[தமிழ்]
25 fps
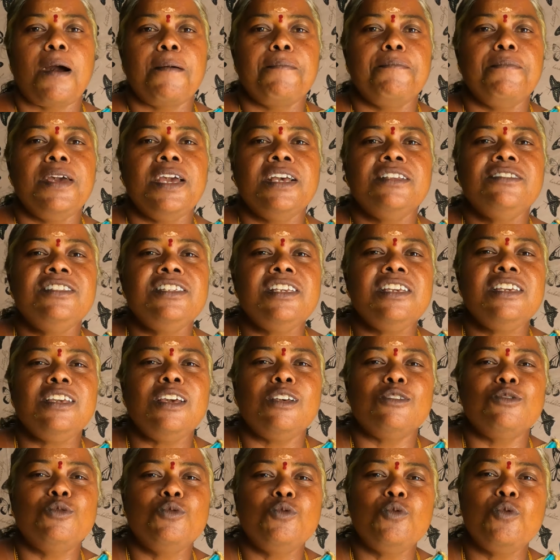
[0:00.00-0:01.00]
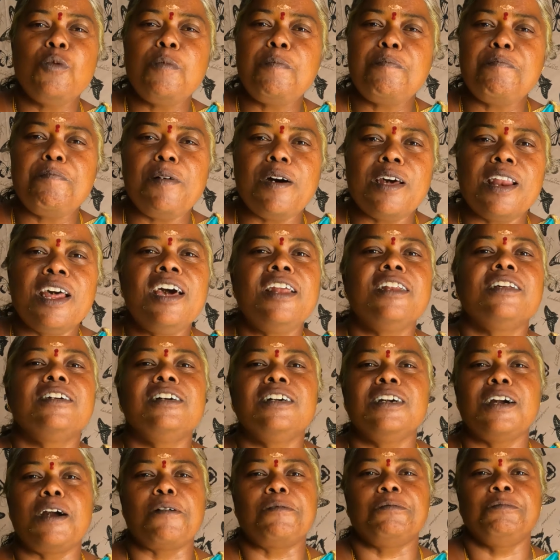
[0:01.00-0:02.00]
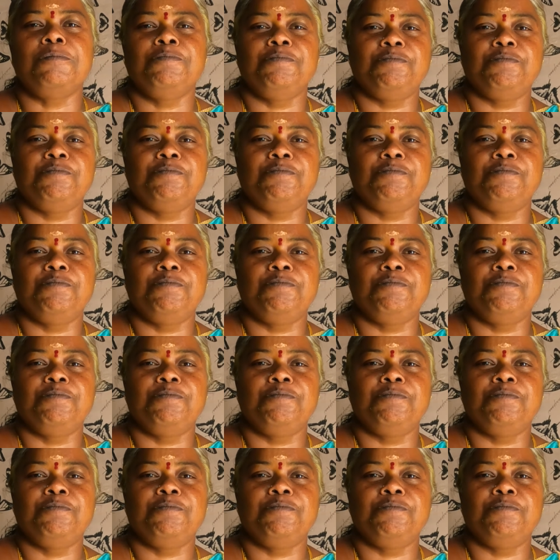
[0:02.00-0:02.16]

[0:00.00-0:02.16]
அமேசிங்க சூப்பராக இருக்குங்க